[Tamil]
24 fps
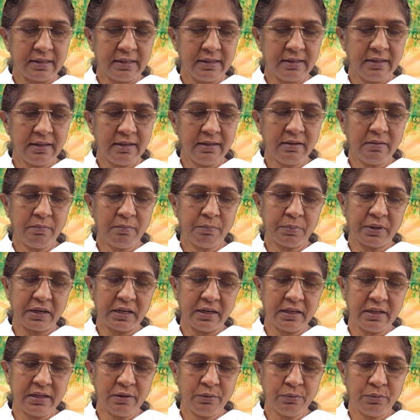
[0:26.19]
இதில்
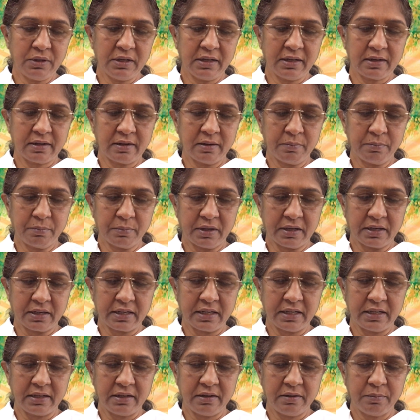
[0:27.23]
பழைய உலகம்
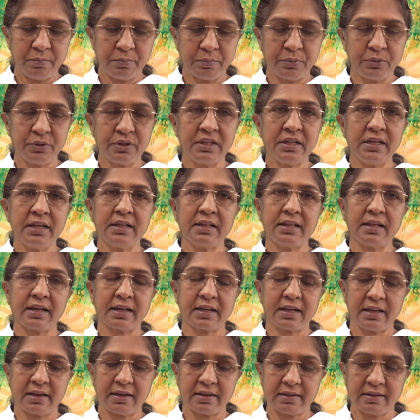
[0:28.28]
மாறி
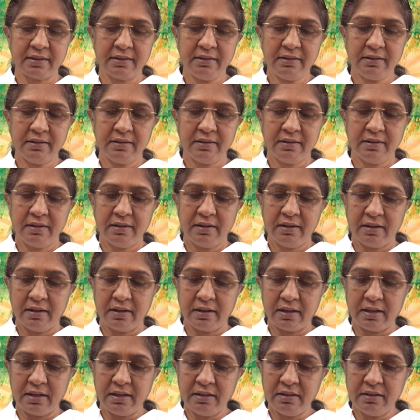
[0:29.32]
புதியதாகிறது
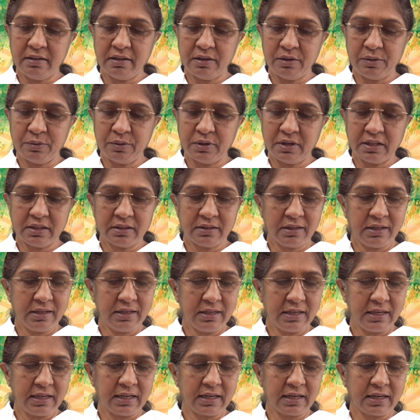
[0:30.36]
இந்த யுகத்தை
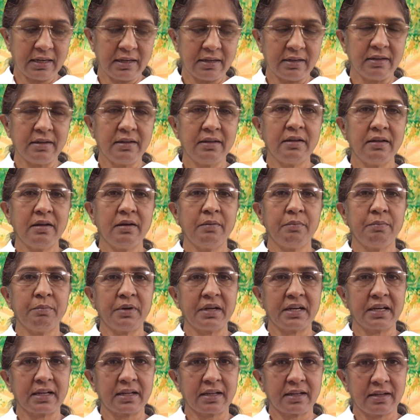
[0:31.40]
நீங்கள்
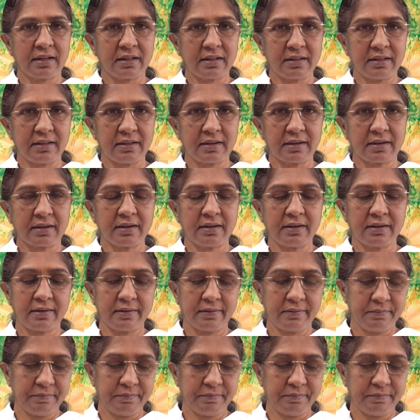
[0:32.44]
மறக்காதீர்கள்